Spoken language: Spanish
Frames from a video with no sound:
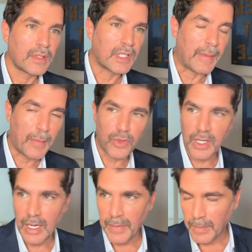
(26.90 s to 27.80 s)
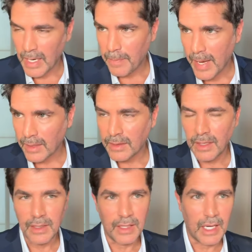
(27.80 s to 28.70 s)
Sabemos que la primera
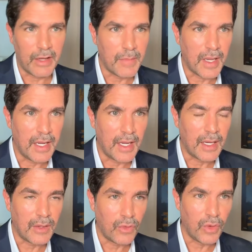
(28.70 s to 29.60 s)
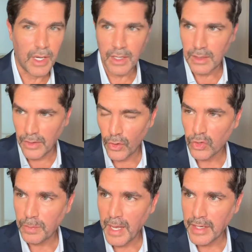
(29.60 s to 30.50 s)
parte del Ave María fue
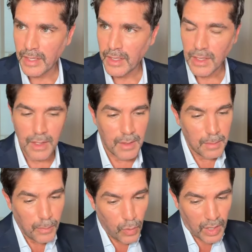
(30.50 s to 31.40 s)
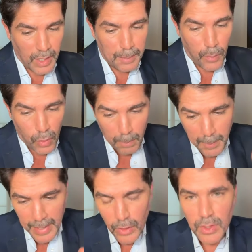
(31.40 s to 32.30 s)
Dios Padre, porque por
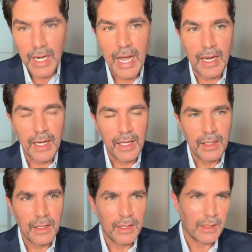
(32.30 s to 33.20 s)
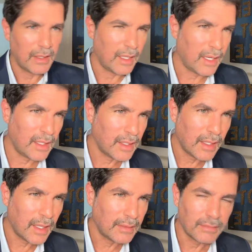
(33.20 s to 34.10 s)
medio del ángel, ¿qué,
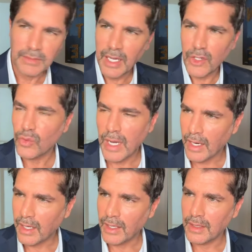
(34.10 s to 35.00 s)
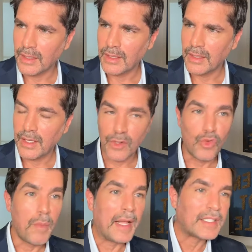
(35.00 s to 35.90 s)
es un ángel?
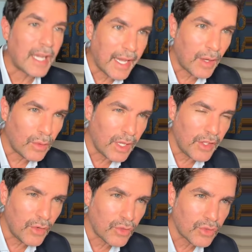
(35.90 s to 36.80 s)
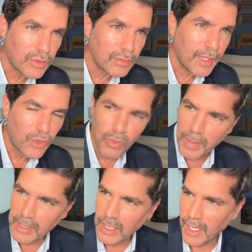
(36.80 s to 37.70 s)
Es un mensajero de Dios, es
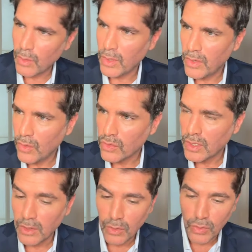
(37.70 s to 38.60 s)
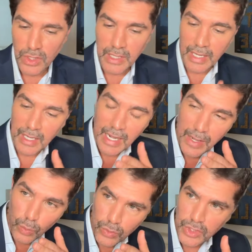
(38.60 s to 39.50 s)
un mensajero de Dios. Entonces, en
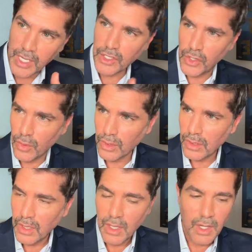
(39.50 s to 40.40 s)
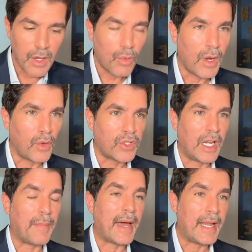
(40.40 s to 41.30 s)
la anunciación, cuando
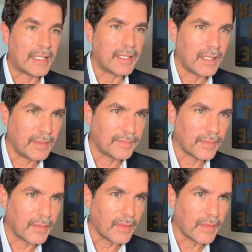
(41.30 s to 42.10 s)
se le aparece